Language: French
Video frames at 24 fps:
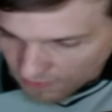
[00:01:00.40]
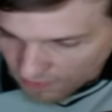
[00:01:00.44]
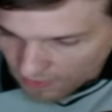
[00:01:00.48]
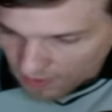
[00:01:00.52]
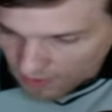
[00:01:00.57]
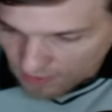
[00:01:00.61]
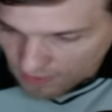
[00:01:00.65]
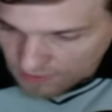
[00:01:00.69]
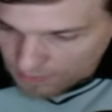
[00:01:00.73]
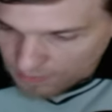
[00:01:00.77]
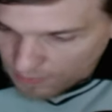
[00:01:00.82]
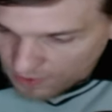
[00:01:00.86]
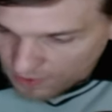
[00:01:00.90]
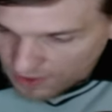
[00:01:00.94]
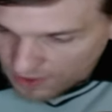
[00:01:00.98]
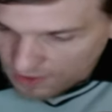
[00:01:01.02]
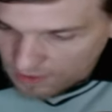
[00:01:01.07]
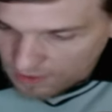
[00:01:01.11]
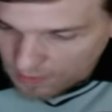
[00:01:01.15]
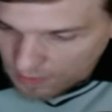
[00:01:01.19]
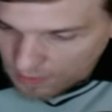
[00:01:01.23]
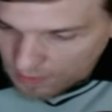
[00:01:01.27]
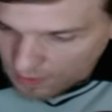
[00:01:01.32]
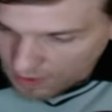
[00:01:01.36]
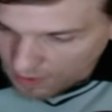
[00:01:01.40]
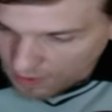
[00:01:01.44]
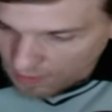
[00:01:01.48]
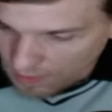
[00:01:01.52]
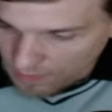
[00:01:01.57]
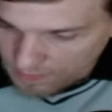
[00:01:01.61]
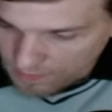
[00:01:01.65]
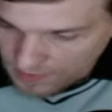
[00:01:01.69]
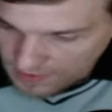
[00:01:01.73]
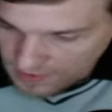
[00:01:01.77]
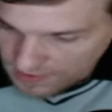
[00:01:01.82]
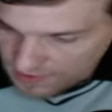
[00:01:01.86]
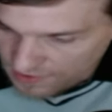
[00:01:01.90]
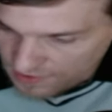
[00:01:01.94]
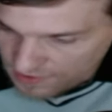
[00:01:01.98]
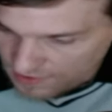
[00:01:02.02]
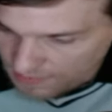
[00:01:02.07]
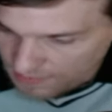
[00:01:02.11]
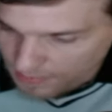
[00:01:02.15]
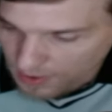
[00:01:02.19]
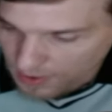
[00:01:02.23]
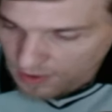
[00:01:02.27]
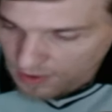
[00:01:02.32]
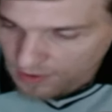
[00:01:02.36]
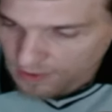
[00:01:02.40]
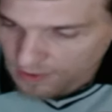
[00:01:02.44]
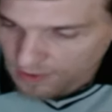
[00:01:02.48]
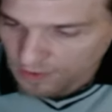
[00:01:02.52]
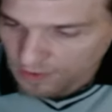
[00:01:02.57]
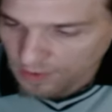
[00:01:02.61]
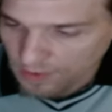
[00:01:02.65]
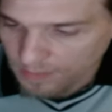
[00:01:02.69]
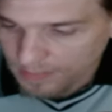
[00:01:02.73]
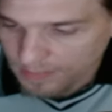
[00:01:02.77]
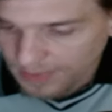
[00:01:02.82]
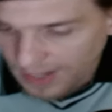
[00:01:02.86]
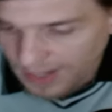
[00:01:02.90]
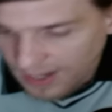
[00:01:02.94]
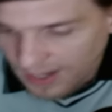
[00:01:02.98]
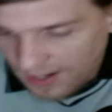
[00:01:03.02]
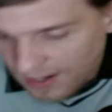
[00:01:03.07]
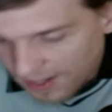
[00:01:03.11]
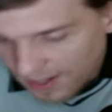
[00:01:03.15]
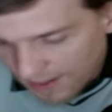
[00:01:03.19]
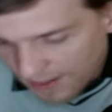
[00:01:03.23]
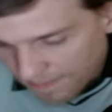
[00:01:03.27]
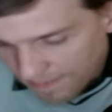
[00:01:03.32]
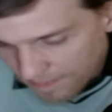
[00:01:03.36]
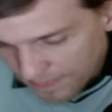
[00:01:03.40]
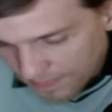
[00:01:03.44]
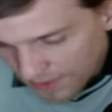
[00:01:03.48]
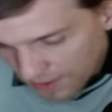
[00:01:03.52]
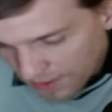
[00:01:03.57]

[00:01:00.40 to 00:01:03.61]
j'avais je manquais de temps alors en fait j'ai pas eu le temps d'en parler